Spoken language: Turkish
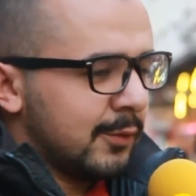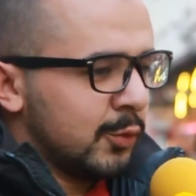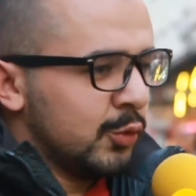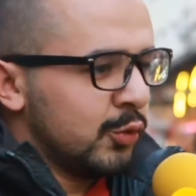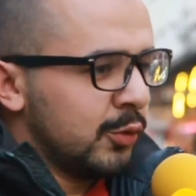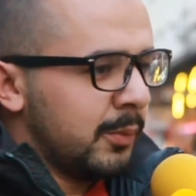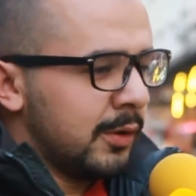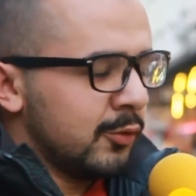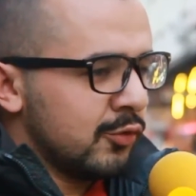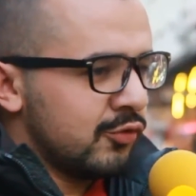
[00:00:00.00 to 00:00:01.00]
Duyduğum
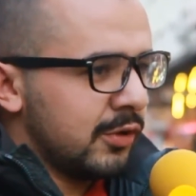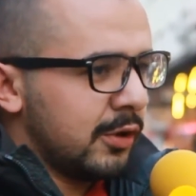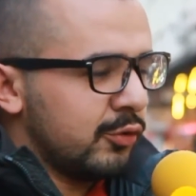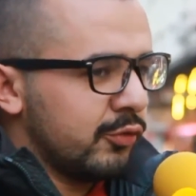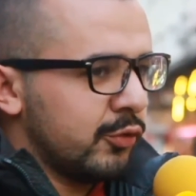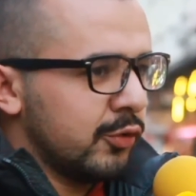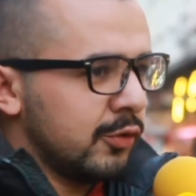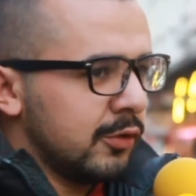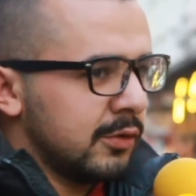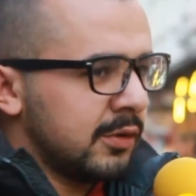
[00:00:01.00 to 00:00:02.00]
en orijinal
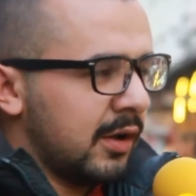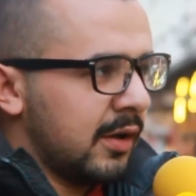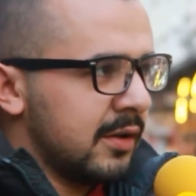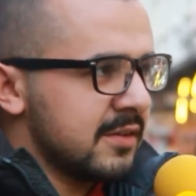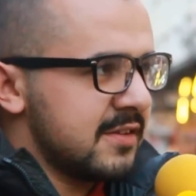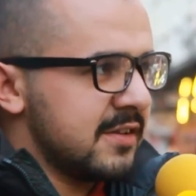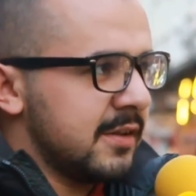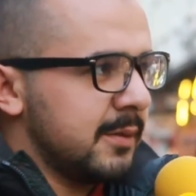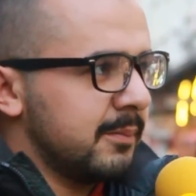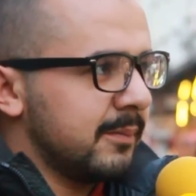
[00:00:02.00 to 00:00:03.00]
küfür dağlağını
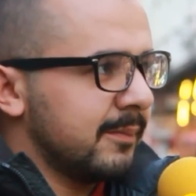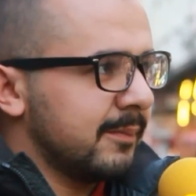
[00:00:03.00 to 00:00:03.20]
sikeyim.